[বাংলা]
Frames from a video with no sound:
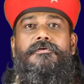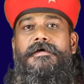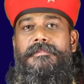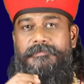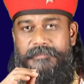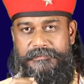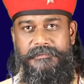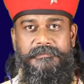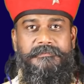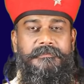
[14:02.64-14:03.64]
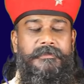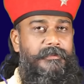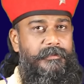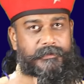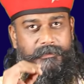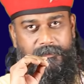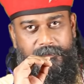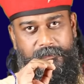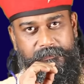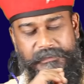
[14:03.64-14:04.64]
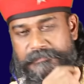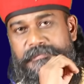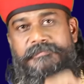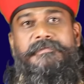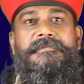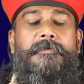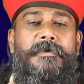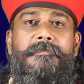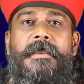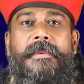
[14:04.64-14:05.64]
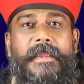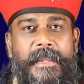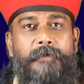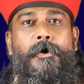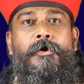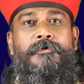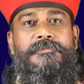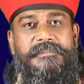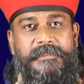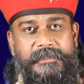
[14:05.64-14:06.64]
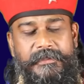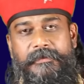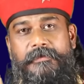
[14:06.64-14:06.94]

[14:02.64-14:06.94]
সরকার তানজিদ তানজিদ হাসান তামিম এবং হচ্ছে গিয়ে